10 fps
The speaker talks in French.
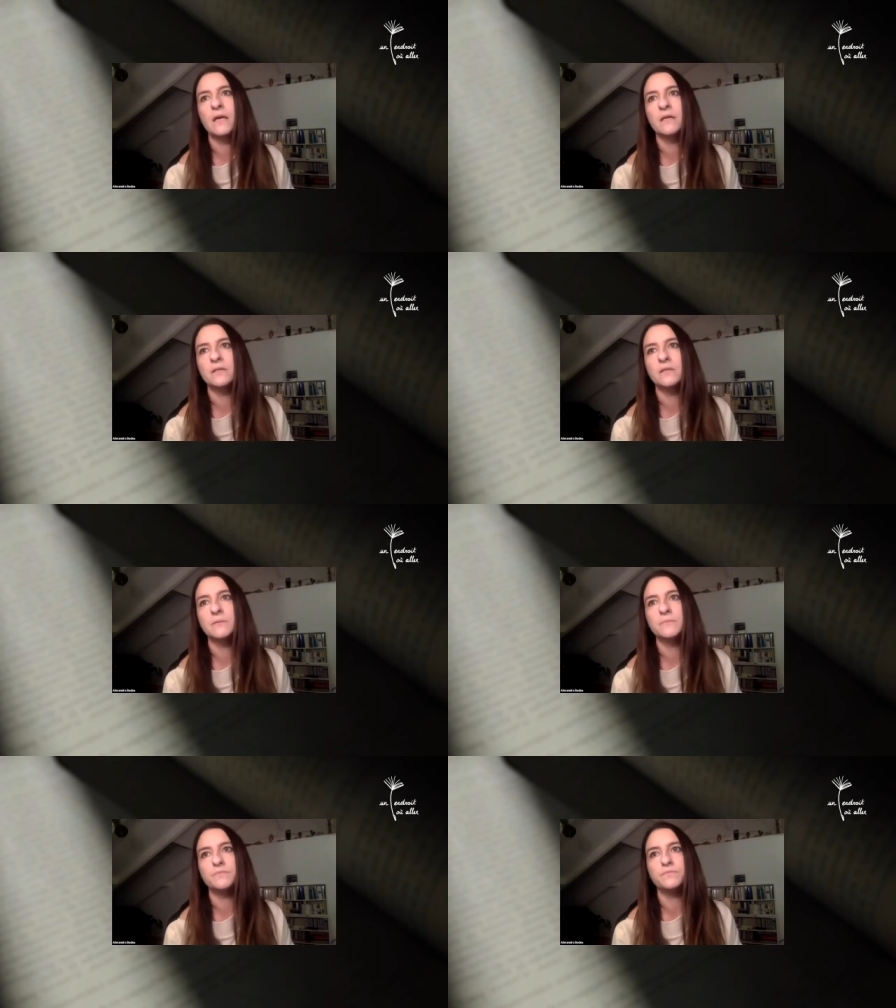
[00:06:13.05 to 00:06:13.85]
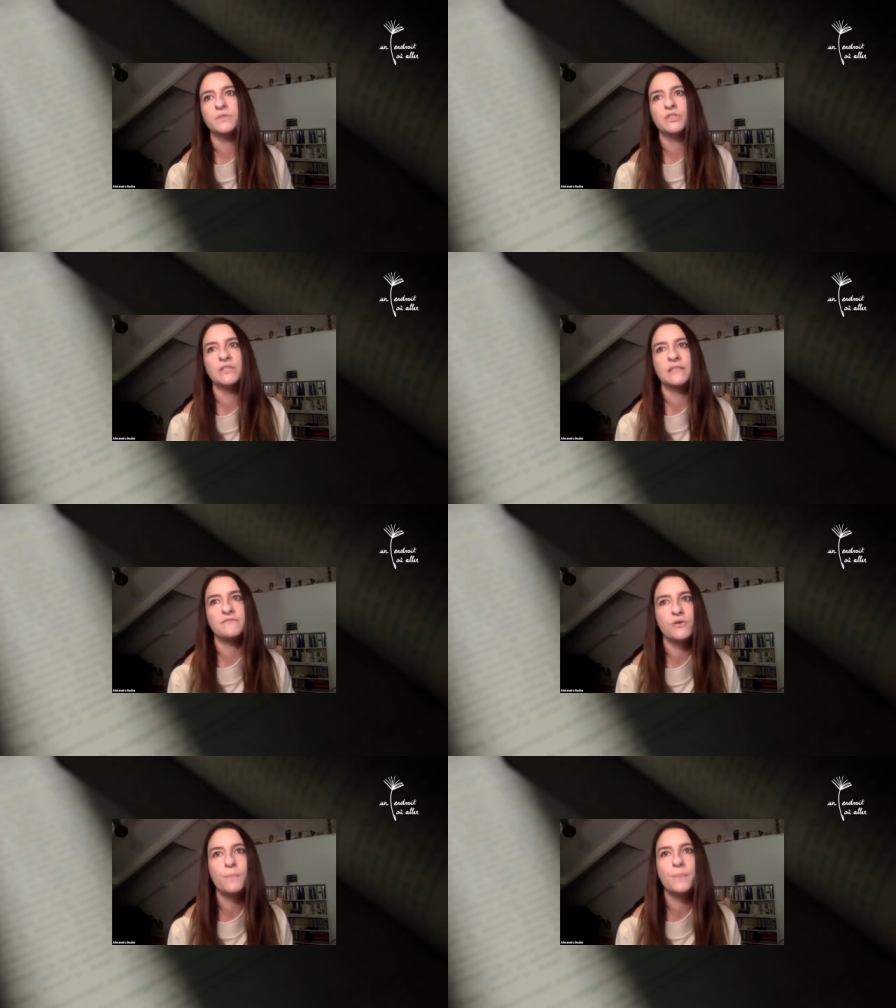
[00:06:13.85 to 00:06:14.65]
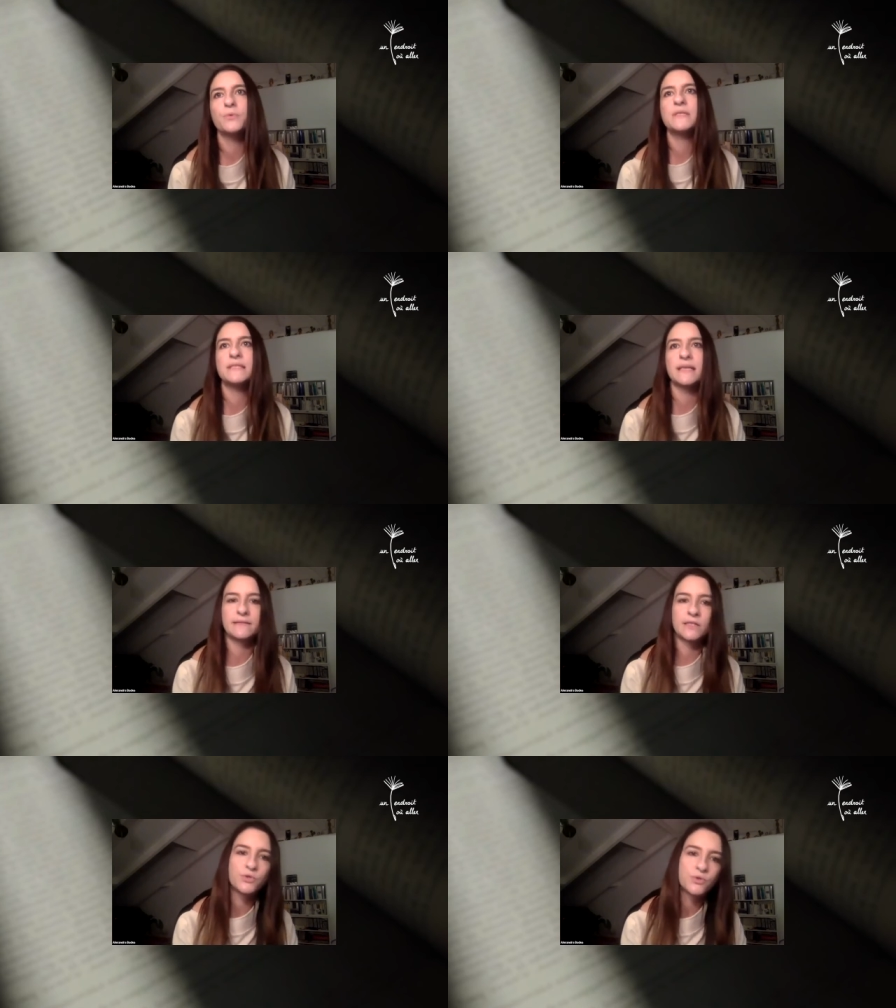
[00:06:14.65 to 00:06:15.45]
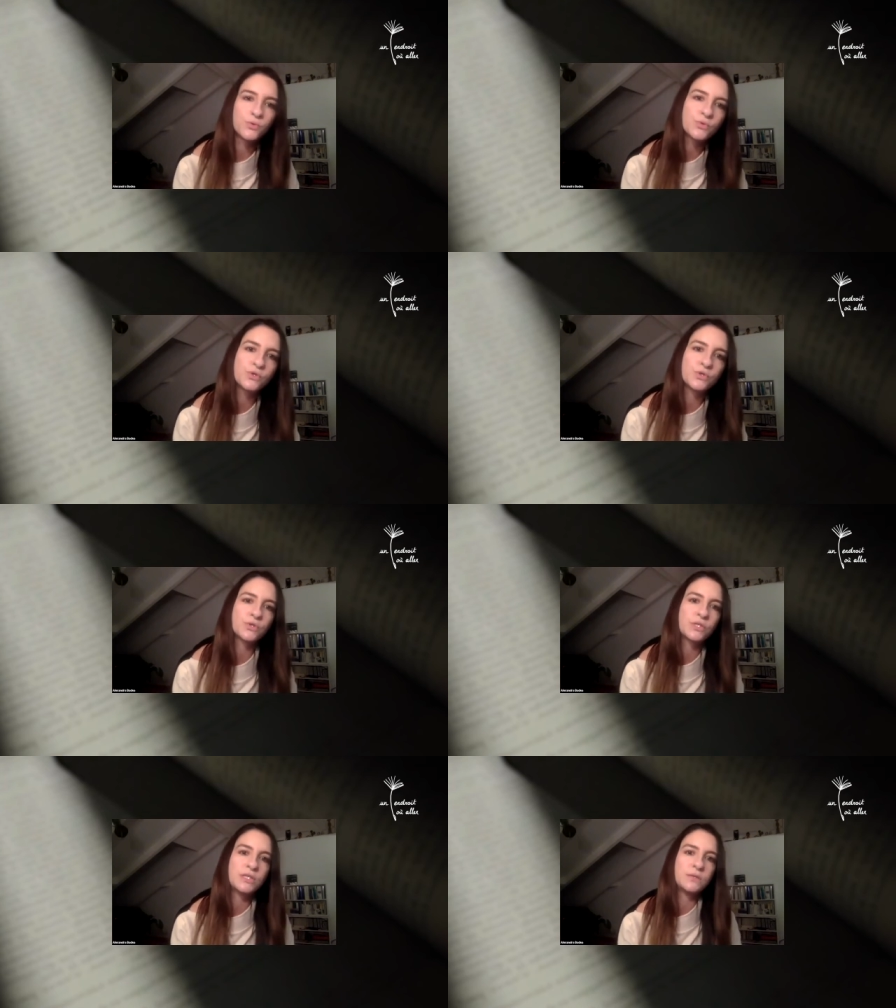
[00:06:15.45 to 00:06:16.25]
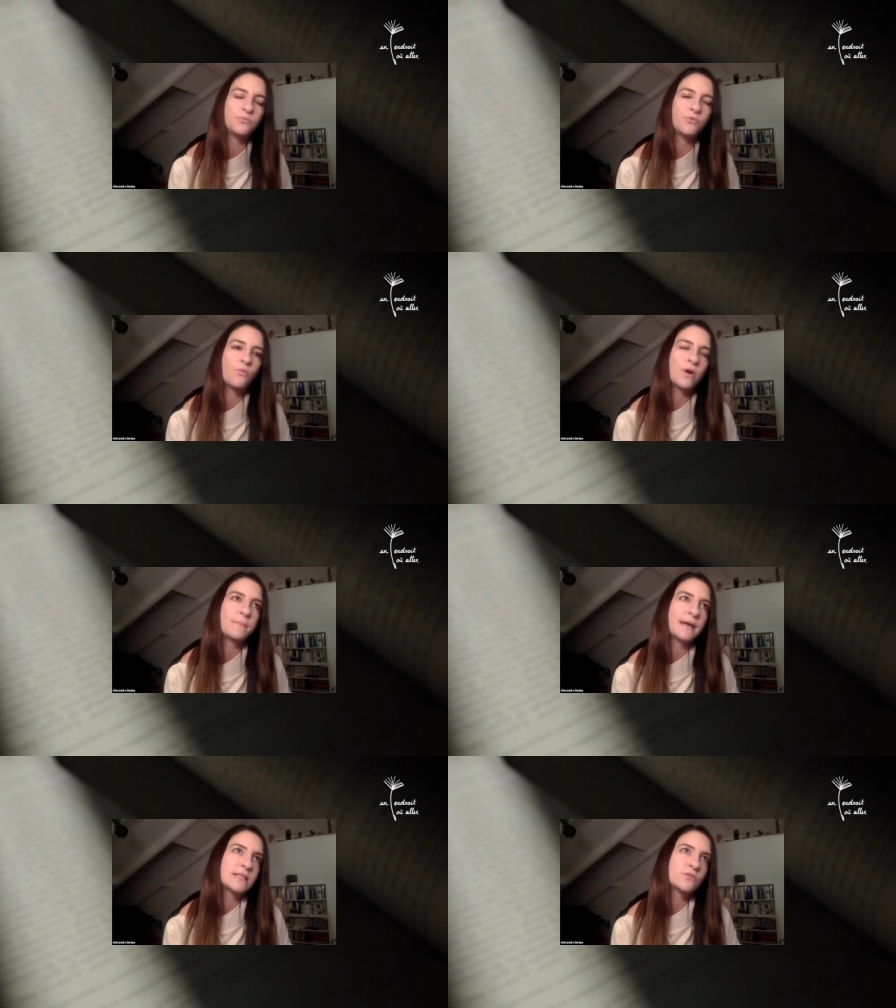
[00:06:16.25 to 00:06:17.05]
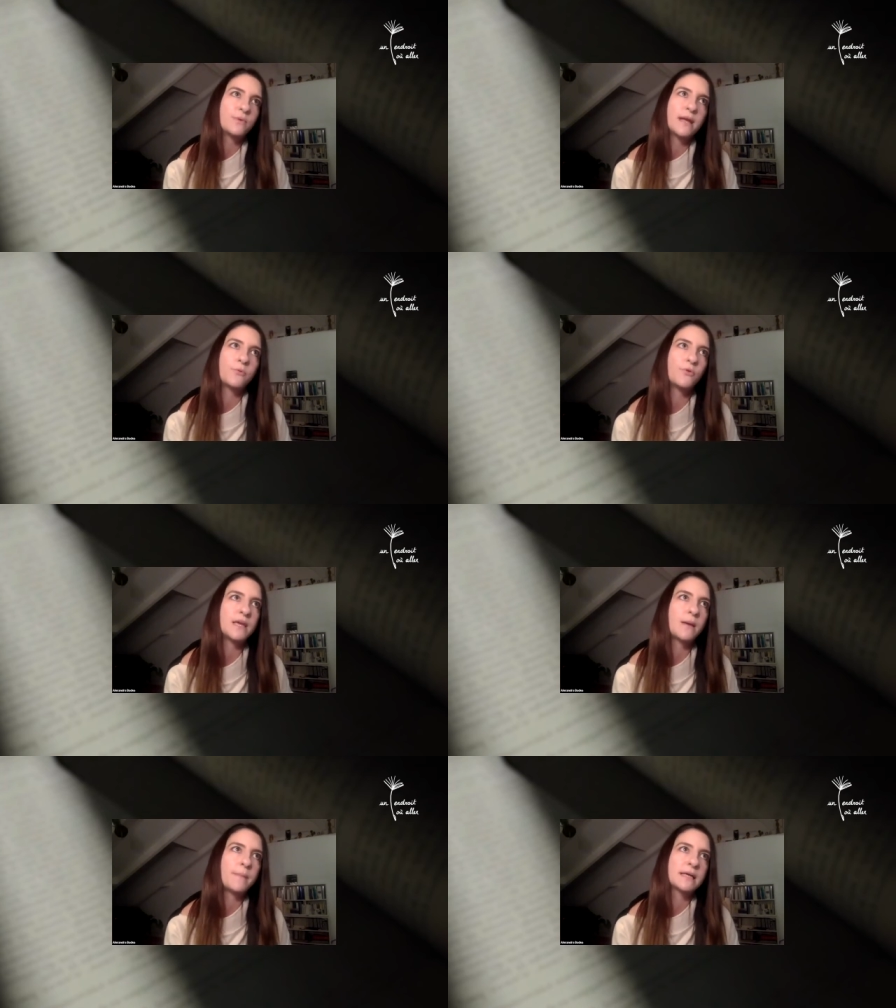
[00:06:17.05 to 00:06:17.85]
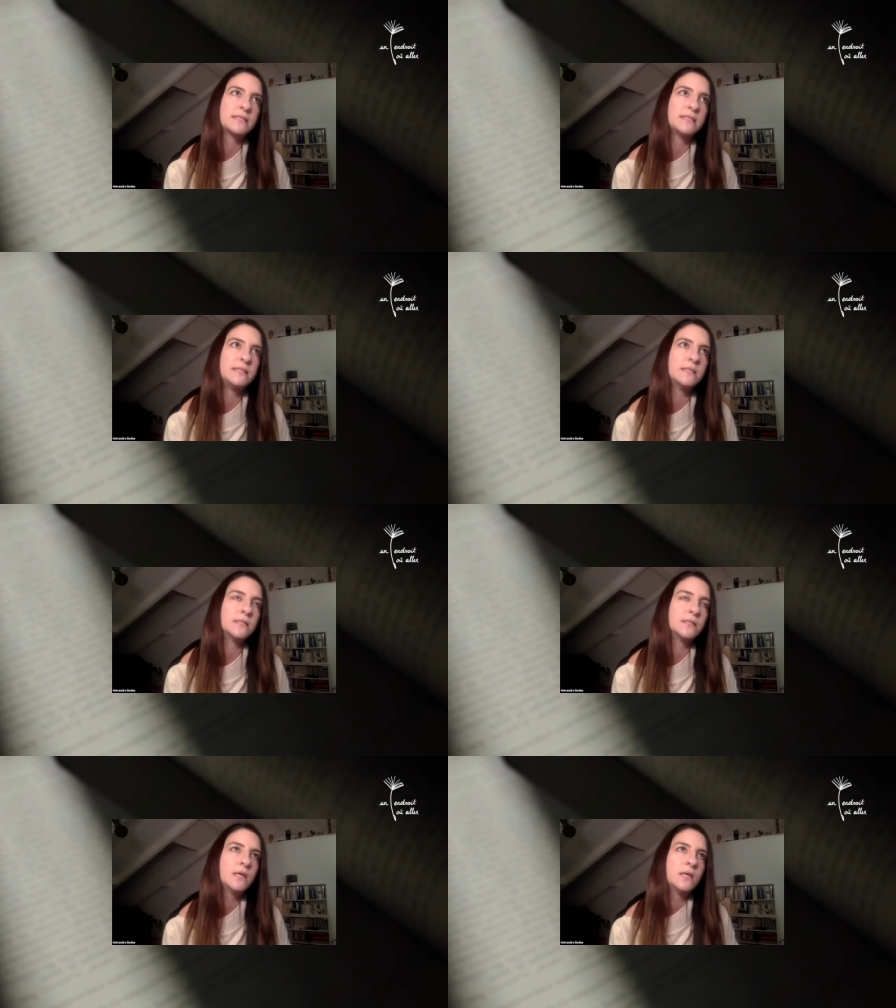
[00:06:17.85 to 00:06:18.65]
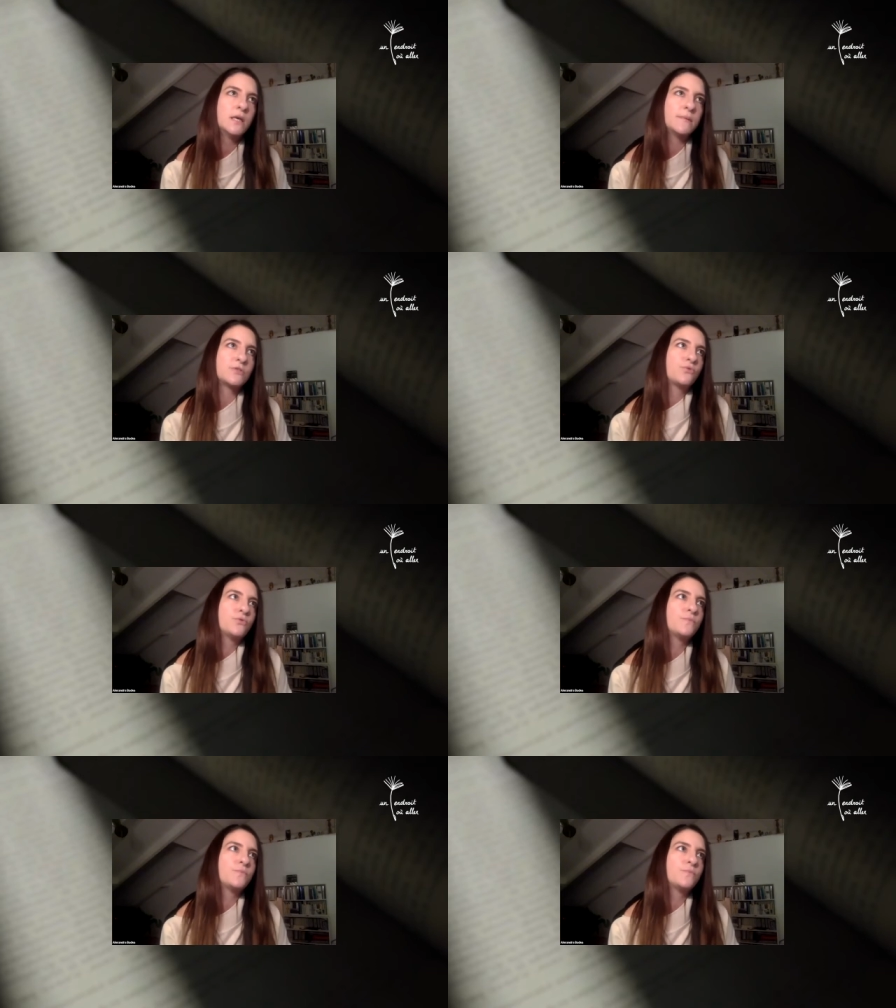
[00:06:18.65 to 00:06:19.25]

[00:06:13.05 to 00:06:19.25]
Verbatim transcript: euh, j'ai développé aussi certaines choses euh, qui, pour moi, par exemple, la première partie, euh, parce que